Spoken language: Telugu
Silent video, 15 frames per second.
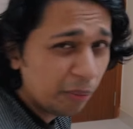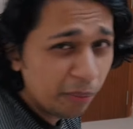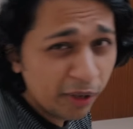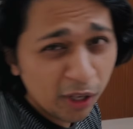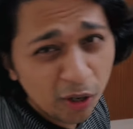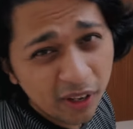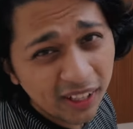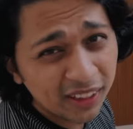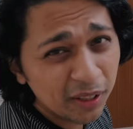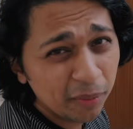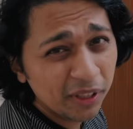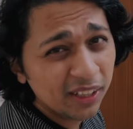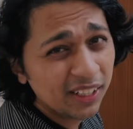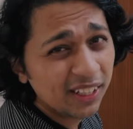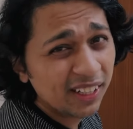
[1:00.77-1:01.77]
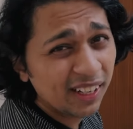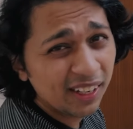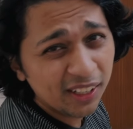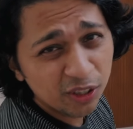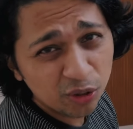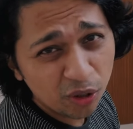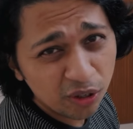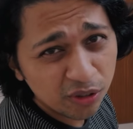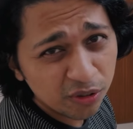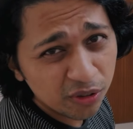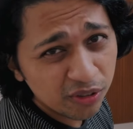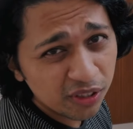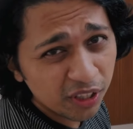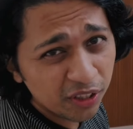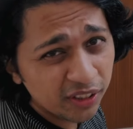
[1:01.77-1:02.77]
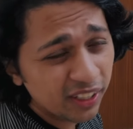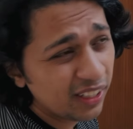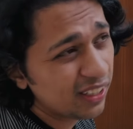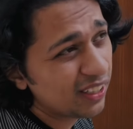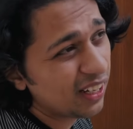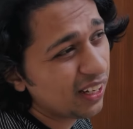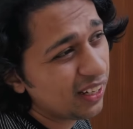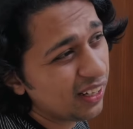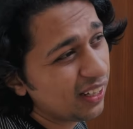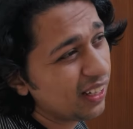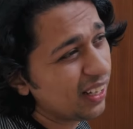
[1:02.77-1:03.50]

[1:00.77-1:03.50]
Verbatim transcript: మీలో ఎంతమందికి ఇలాంటి థాట్స్ వస్తాయో తెలియదు కానీ